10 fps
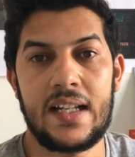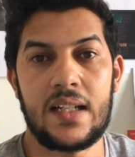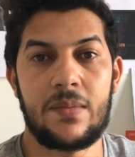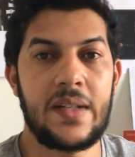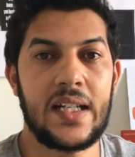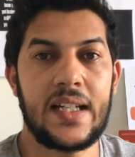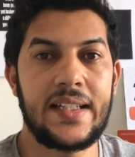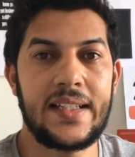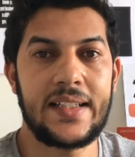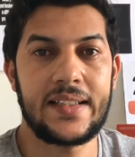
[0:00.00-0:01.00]
البيئه
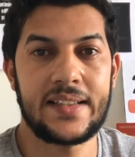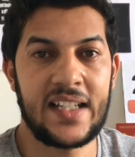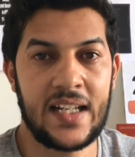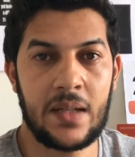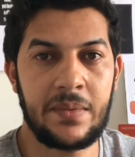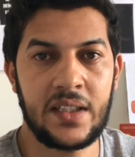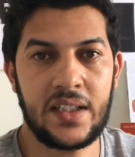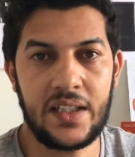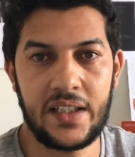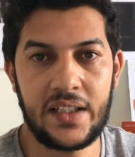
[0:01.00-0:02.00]
اللي دايره بك
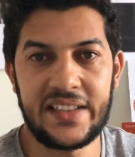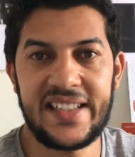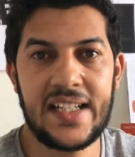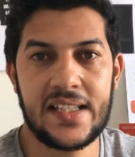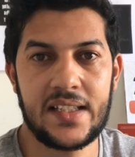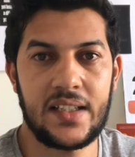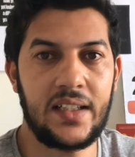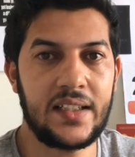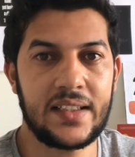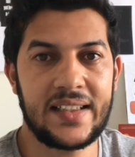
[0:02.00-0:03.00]
يعني الناس
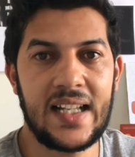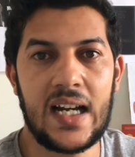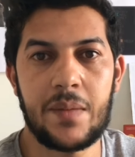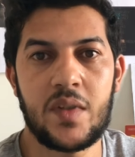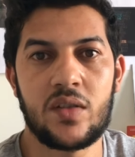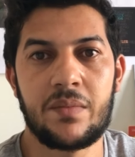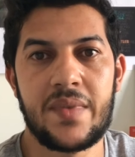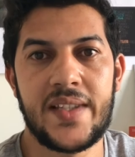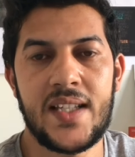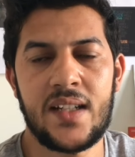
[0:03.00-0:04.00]
اللي كتلاقى بهم
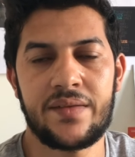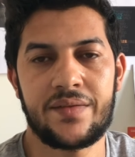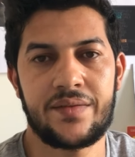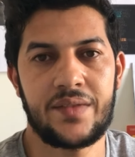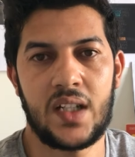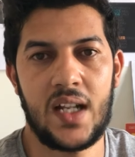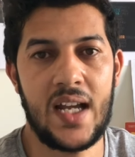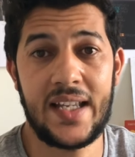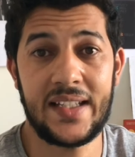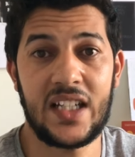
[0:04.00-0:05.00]
بزاف في
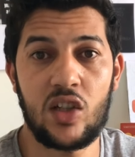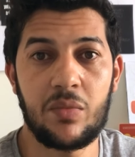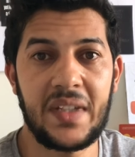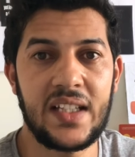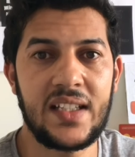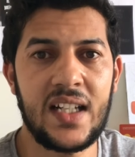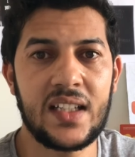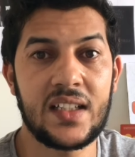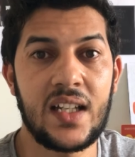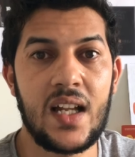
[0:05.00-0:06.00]
الحياه اليوميه ديالك